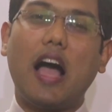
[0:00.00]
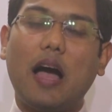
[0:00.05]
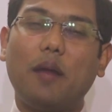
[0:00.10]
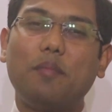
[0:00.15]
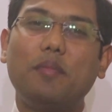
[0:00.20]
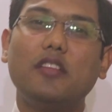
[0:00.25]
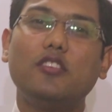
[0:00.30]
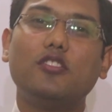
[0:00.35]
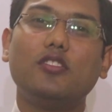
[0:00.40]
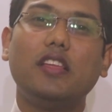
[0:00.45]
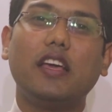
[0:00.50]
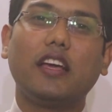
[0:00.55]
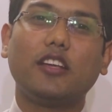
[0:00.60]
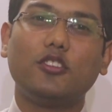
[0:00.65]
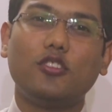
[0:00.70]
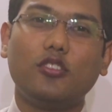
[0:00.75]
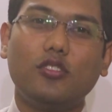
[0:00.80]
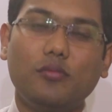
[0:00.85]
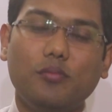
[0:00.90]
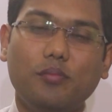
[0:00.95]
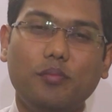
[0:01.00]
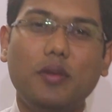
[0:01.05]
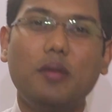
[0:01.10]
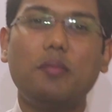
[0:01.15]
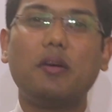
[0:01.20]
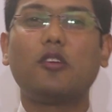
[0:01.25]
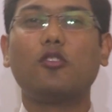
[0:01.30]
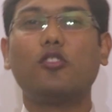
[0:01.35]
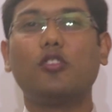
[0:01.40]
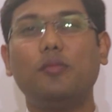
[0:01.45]
আপনি যদি একজন
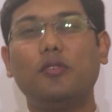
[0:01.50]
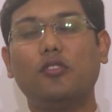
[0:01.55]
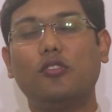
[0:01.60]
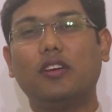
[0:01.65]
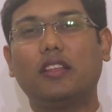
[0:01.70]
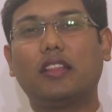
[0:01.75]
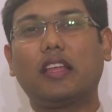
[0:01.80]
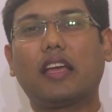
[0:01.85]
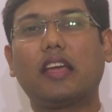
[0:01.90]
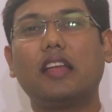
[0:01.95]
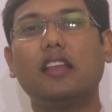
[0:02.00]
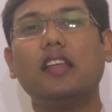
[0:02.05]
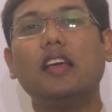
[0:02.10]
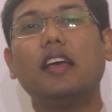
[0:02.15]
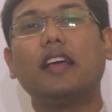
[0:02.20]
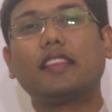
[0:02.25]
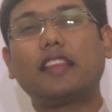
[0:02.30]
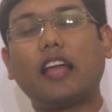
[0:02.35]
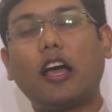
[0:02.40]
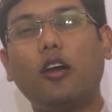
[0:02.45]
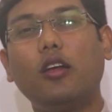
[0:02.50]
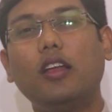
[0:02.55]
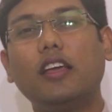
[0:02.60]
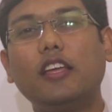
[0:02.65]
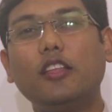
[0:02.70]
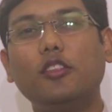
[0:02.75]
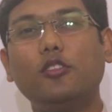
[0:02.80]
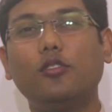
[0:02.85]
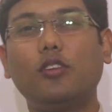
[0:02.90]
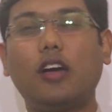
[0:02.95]
বিমা কর্মী হয়ে থাকেন তাহলে
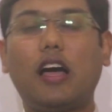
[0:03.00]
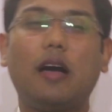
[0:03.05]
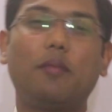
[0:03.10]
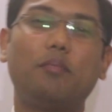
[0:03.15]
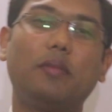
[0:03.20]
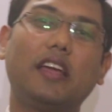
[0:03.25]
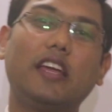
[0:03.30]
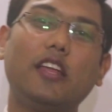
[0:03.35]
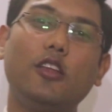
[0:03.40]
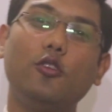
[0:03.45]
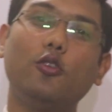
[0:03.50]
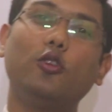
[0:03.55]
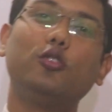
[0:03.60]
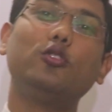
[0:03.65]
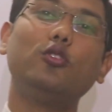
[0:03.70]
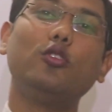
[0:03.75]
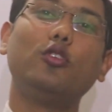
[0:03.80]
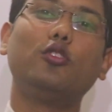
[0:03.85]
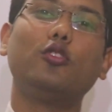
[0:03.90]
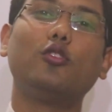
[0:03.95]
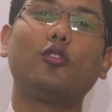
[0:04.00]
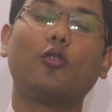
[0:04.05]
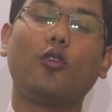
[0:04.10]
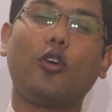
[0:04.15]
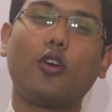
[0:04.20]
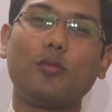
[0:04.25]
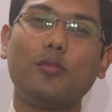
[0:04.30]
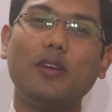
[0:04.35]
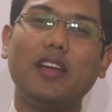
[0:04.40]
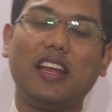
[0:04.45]
কিন্তু আপনাকে নতুন নতুন
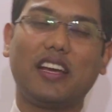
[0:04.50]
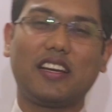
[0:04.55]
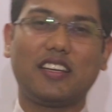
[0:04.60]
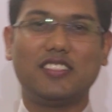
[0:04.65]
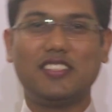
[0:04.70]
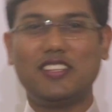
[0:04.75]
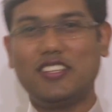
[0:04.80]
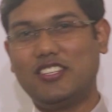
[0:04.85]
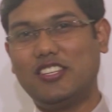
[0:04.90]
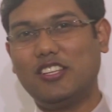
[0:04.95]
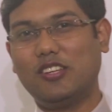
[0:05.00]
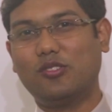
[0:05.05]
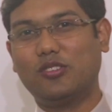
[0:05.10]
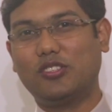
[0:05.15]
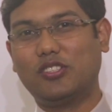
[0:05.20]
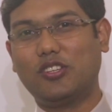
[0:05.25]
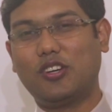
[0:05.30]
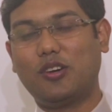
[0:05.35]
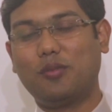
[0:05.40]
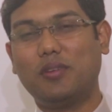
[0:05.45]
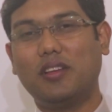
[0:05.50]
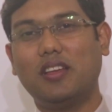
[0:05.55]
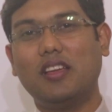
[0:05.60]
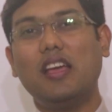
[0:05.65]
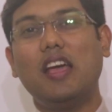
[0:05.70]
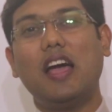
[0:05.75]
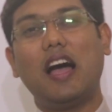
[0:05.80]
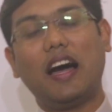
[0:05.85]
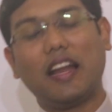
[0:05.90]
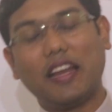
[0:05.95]
কর্ম এলাকা সৃষ্টি করতে হবে
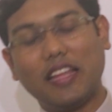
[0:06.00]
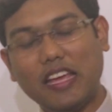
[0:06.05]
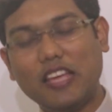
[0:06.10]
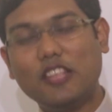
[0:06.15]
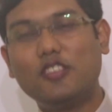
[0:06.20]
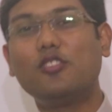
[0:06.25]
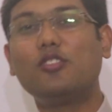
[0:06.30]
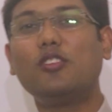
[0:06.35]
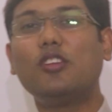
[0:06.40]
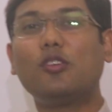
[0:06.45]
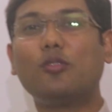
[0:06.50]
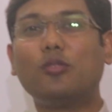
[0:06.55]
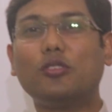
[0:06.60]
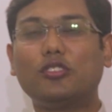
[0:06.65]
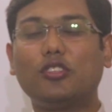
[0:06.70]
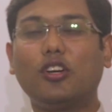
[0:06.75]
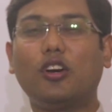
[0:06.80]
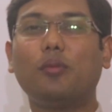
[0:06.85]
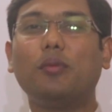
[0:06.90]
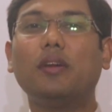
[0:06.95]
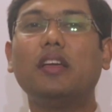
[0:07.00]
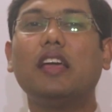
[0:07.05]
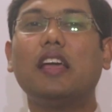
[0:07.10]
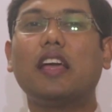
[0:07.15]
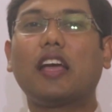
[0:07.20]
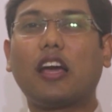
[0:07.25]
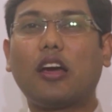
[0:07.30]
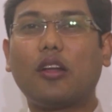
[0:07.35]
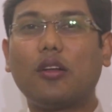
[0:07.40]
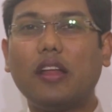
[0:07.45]
আর এই জন্যই করতে হবে
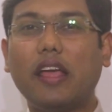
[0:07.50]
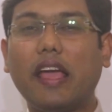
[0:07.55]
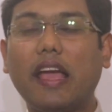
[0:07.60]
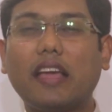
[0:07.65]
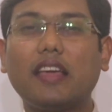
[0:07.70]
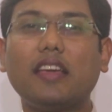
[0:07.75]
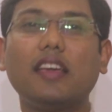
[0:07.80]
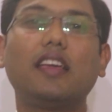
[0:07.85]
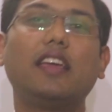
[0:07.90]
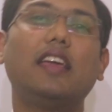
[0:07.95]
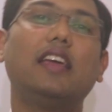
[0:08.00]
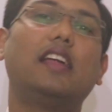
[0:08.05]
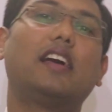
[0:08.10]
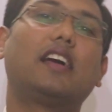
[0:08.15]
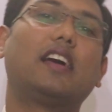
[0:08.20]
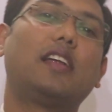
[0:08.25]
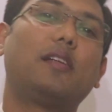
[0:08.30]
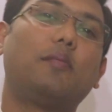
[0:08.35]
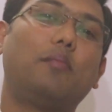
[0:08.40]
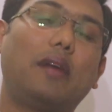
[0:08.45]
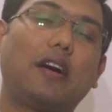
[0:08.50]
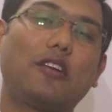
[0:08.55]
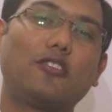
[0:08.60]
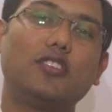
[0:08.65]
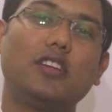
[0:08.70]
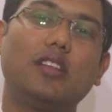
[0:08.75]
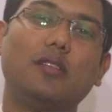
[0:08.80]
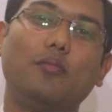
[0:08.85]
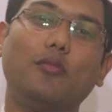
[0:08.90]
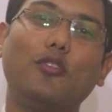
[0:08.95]
কারণ এক এক এলাকার
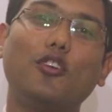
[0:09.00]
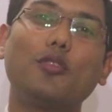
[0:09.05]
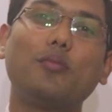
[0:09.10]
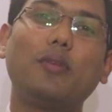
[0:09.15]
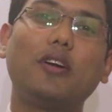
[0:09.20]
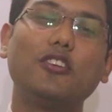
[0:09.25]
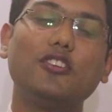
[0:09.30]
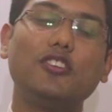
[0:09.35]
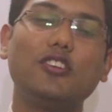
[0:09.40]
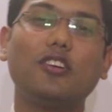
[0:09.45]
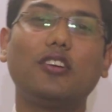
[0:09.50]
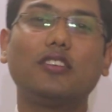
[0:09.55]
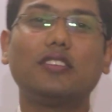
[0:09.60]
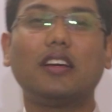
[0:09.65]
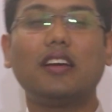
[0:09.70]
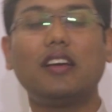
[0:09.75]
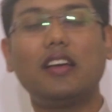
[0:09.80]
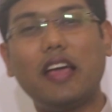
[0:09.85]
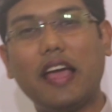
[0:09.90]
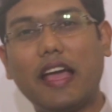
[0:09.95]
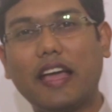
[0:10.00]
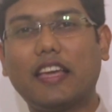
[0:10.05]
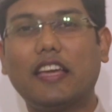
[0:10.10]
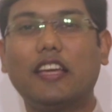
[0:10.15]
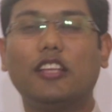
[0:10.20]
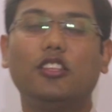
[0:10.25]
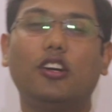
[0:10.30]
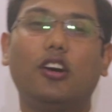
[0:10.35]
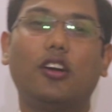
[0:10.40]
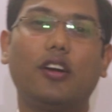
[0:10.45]
মানুষের মন মানসিকতা এক
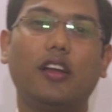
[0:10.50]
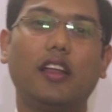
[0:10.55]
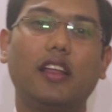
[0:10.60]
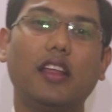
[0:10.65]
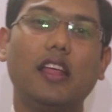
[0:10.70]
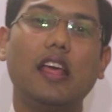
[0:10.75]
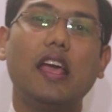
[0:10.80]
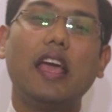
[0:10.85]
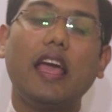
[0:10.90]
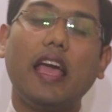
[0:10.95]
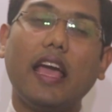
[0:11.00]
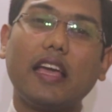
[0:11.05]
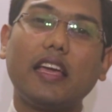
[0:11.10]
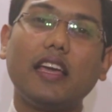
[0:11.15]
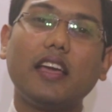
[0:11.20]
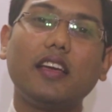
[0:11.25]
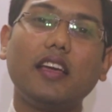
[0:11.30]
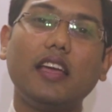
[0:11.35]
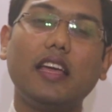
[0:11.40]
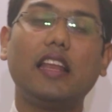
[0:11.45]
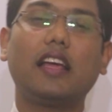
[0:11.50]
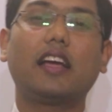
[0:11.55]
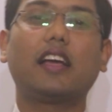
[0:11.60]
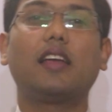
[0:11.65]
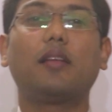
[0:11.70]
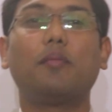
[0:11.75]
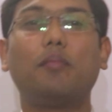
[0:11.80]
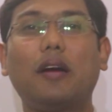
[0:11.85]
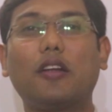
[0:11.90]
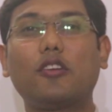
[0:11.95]
এক ধরনের এক এক
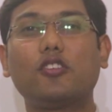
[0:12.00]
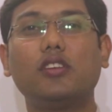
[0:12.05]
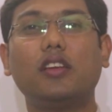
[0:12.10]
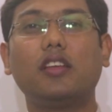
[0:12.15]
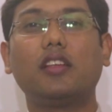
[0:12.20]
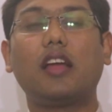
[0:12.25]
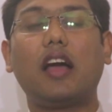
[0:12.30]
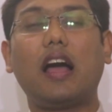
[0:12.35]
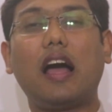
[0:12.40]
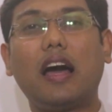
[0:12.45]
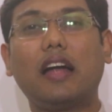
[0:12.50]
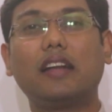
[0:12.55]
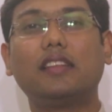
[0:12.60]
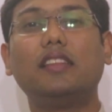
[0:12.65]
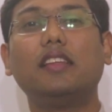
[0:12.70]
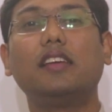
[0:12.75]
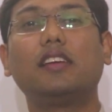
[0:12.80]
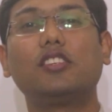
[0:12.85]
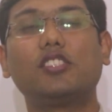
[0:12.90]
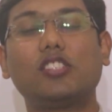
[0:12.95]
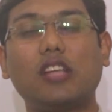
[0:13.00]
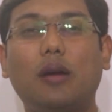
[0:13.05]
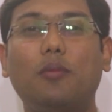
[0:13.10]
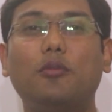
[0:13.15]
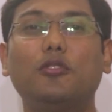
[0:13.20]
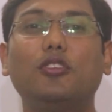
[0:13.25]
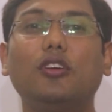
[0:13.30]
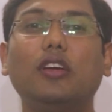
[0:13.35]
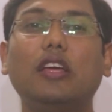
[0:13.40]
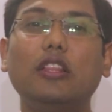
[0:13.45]
এলাকার মানুষের আর্থিক
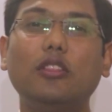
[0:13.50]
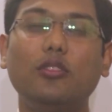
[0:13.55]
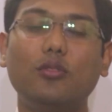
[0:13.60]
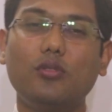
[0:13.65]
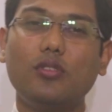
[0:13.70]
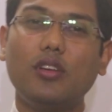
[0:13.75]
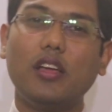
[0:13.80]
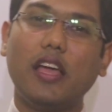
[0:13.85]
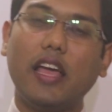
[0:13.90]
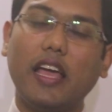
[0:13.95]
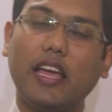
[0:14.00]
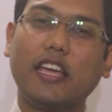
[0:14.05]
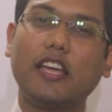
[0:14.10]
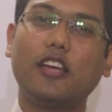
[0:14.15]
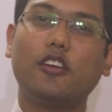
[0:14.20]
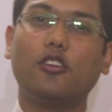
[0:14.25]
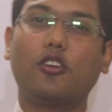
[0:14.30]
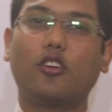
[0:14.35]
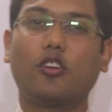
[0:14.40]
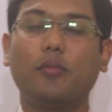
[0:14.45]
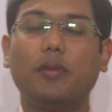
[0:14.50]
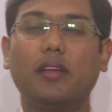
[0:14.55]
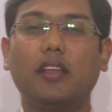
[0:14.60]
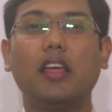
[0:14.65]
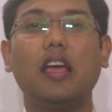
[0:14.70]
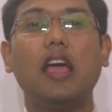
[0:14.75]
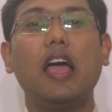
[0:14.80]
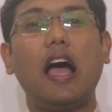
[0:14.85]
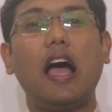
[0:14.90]
সামর্থ্য কিন্তু এক এক রকমের